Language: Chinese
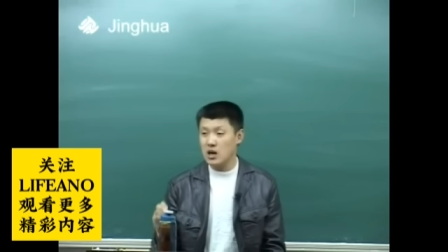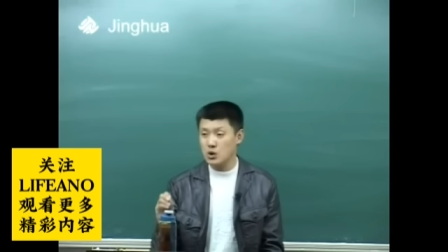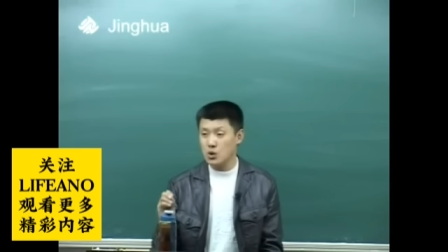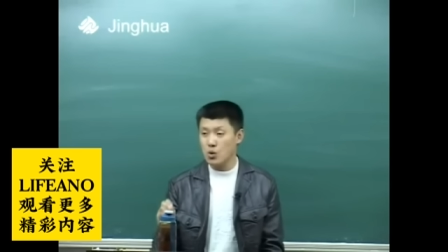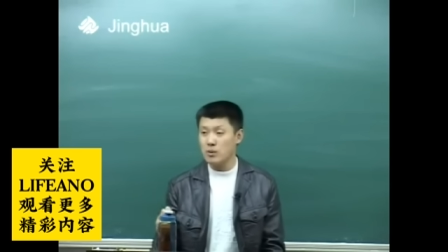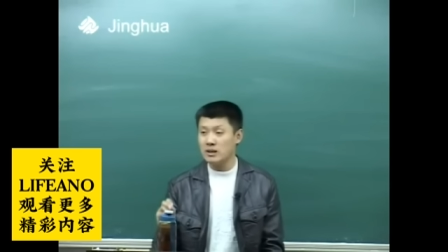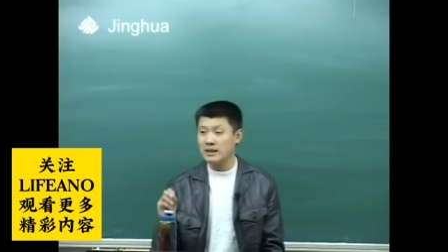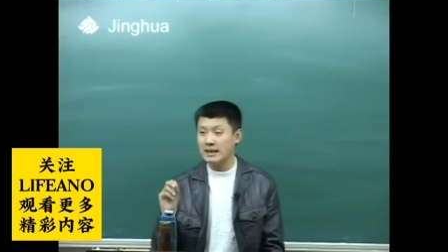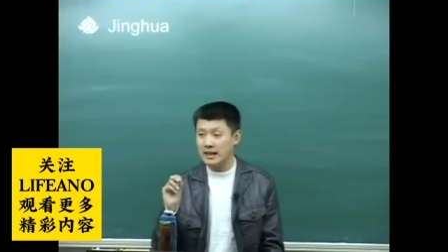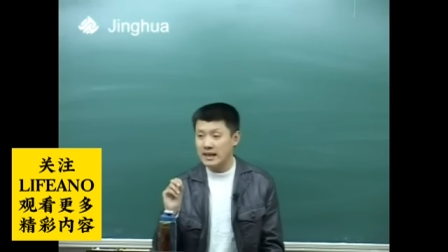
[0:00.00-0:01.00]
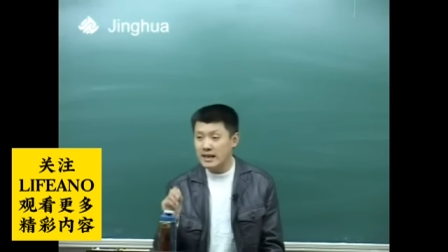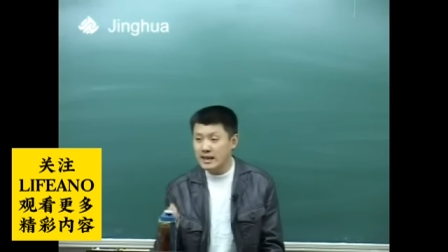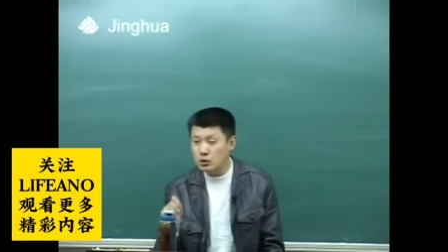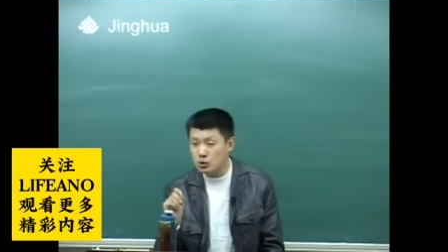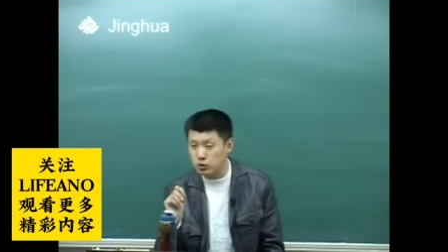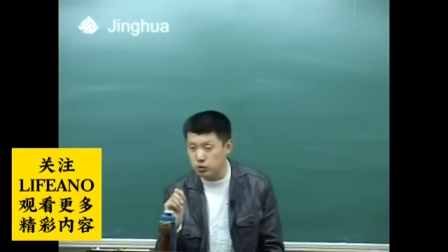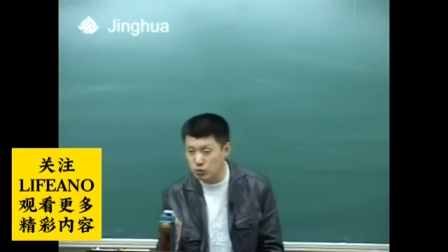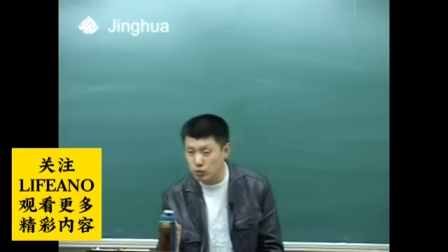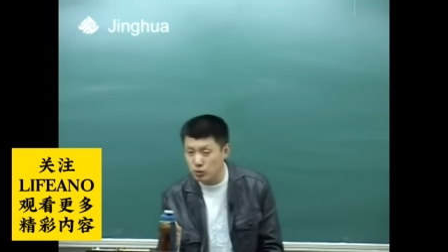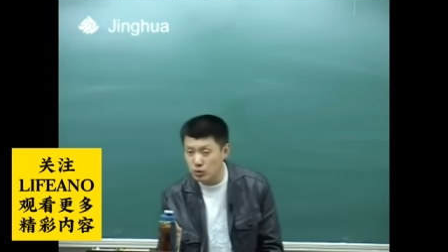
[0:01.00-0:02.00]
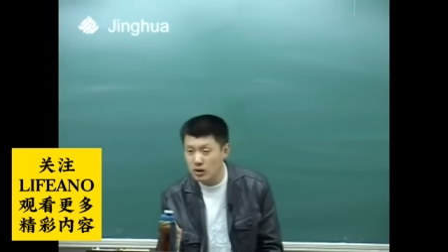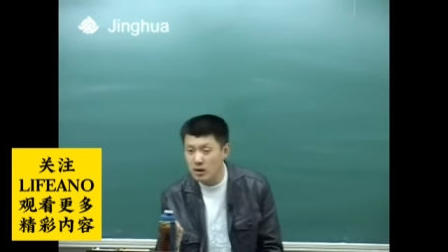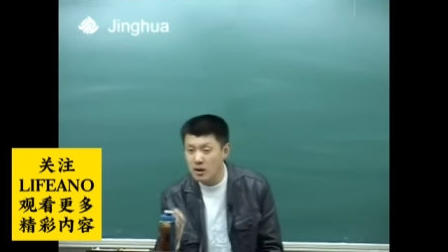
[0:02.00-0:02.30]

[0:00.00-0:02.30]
让农民离土